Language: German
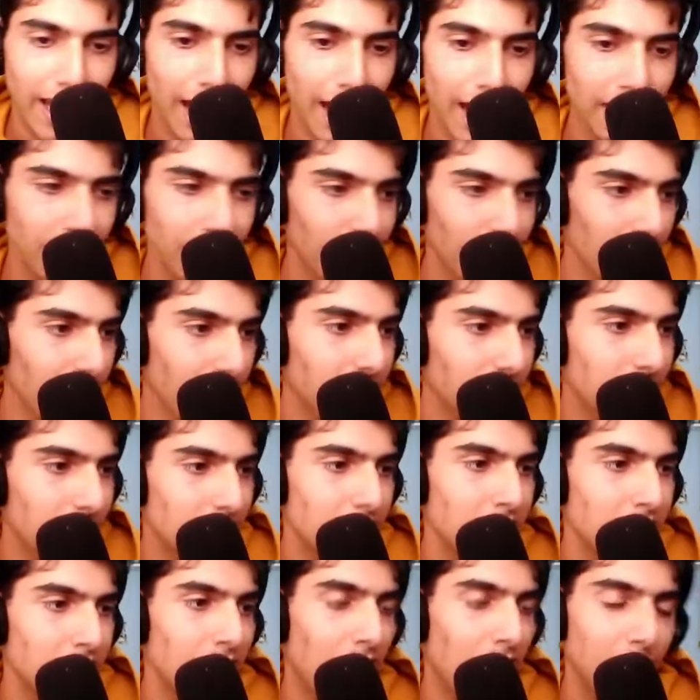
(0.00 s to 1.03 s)
andere,
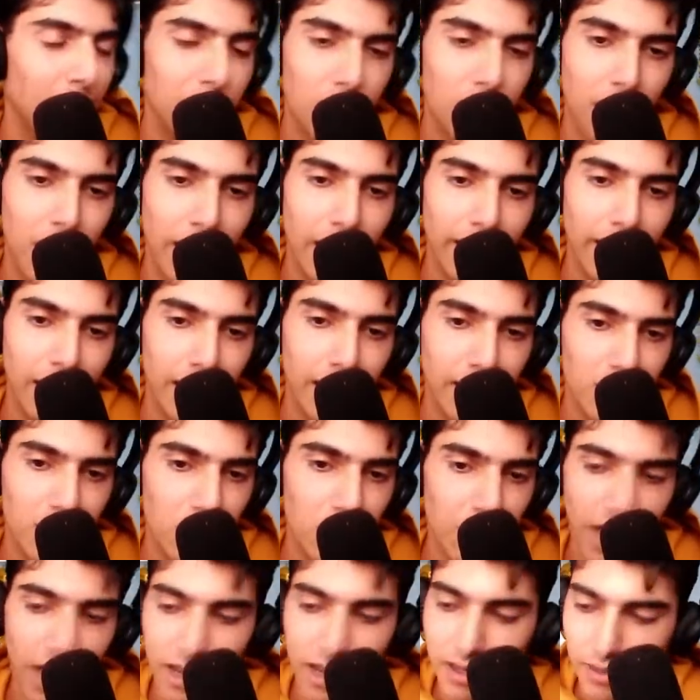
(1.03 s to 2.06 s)
dessen Namen ich leider
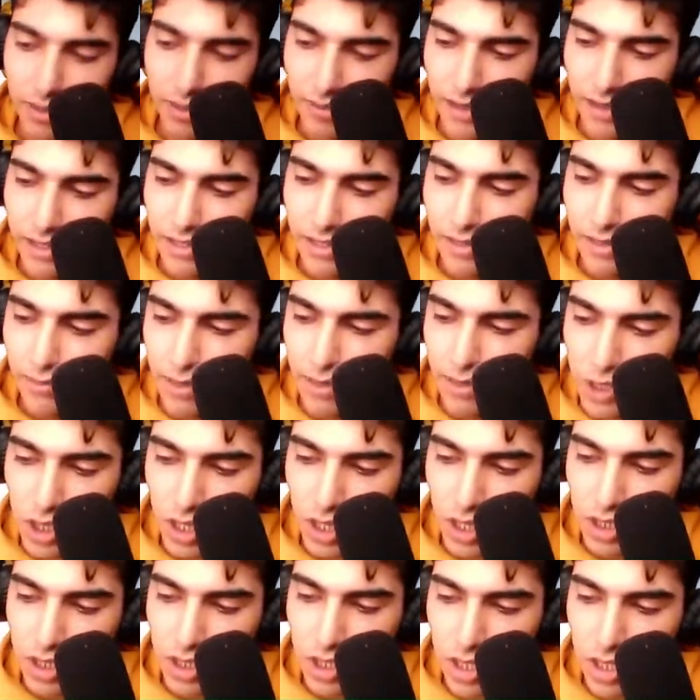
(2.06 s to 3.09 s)
nicht kenne, weil die
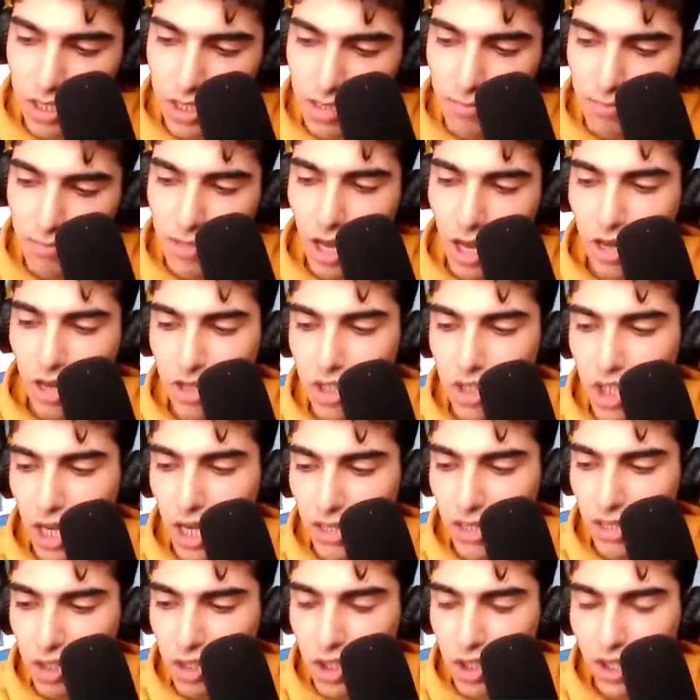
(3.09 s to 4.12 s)
wahrscheinlich nicht zum
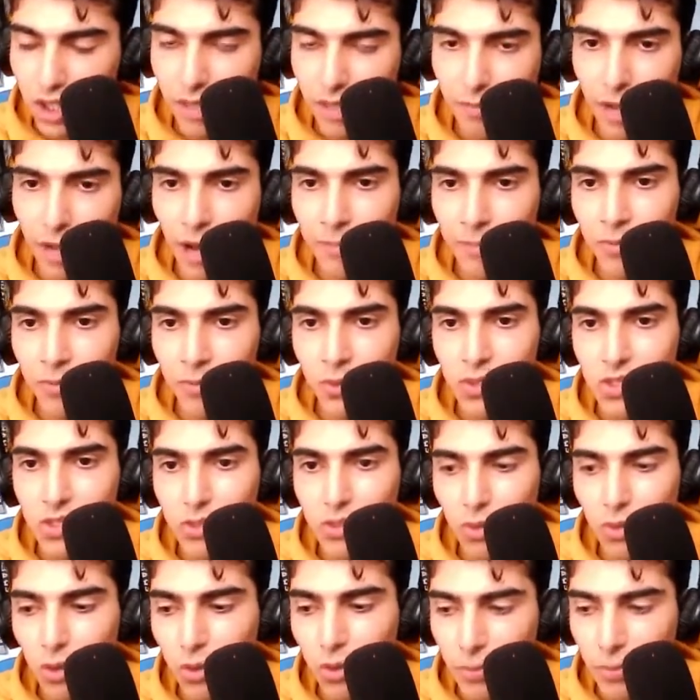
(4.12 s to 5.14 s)
Chat geschrieben haben und
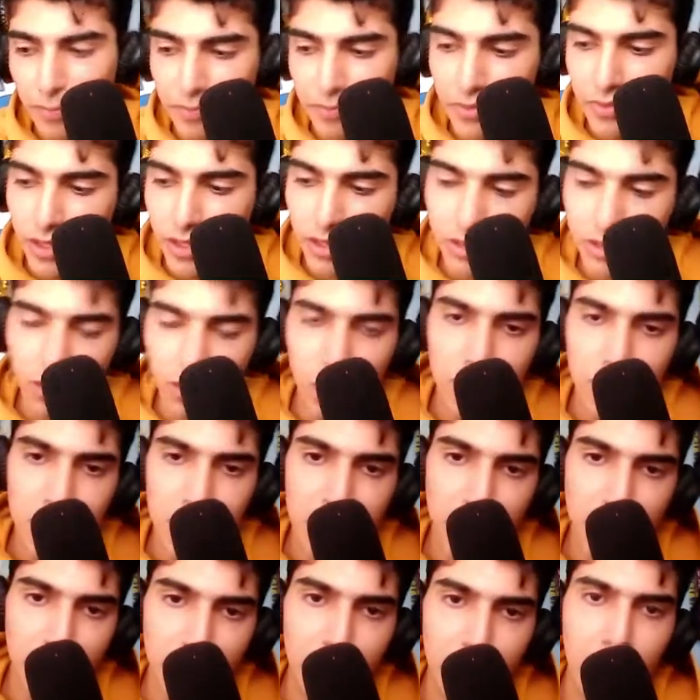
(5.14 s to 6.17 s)
so.
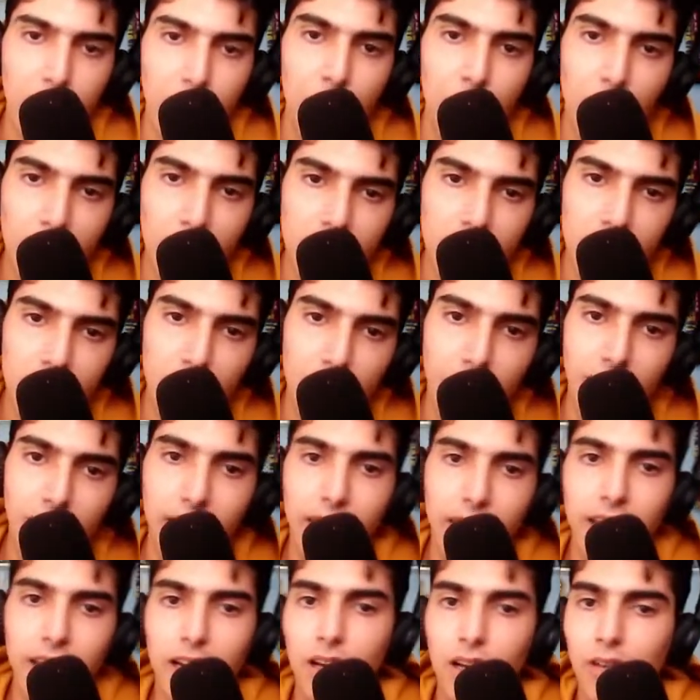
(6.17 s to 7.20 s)
Trotzdem, maximale
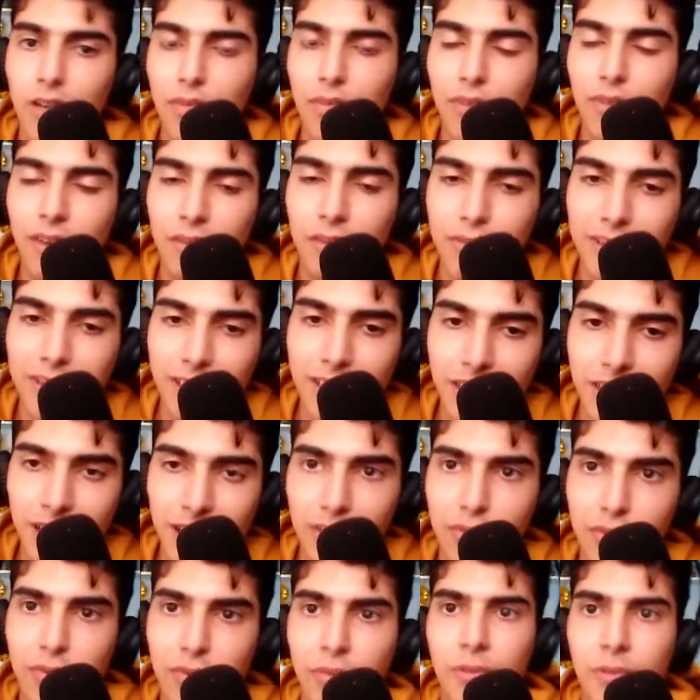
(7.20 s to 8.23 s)
Ehre. Vielen, vielen
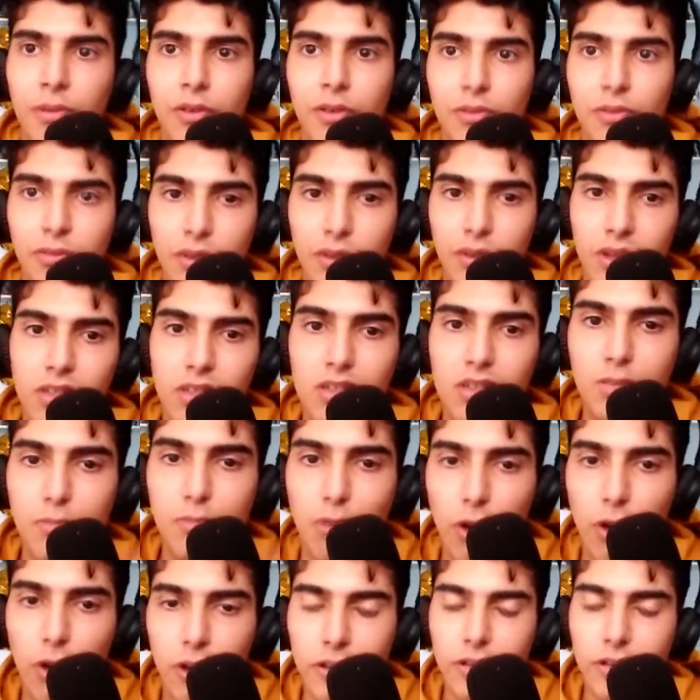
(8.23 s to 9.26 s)
Dank für den
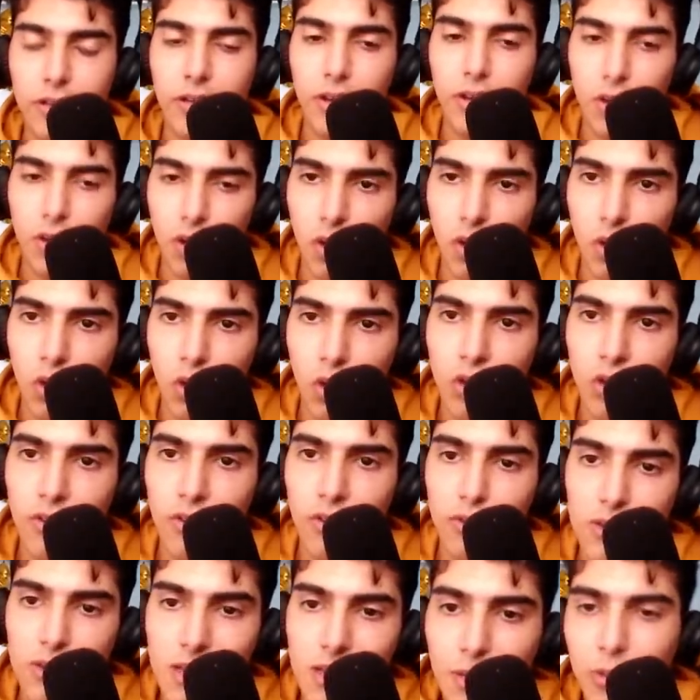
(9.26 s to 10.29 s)
Support und
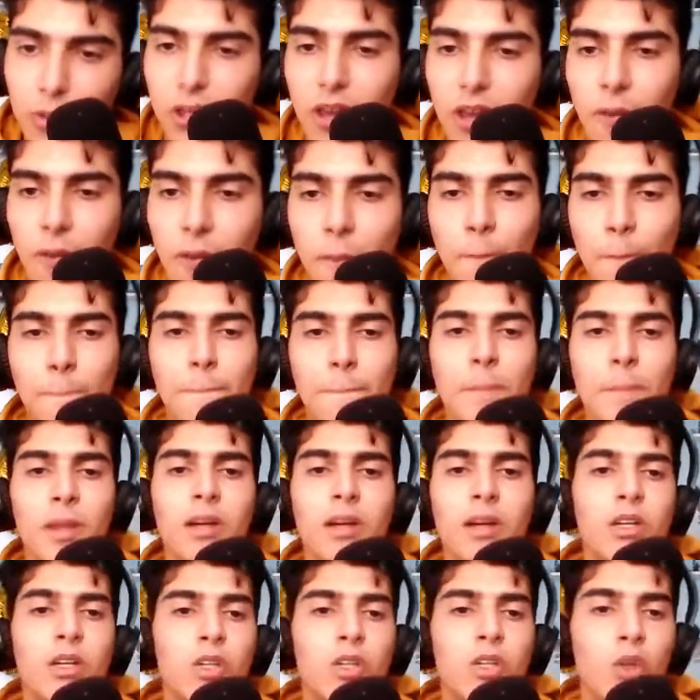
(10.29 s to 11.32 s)
fürs Abonnieren.
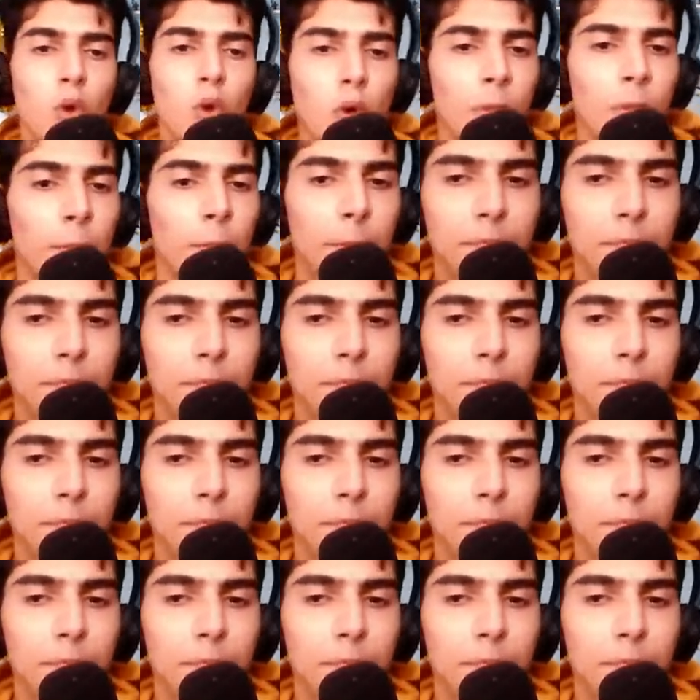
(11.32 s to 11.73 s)
Nun,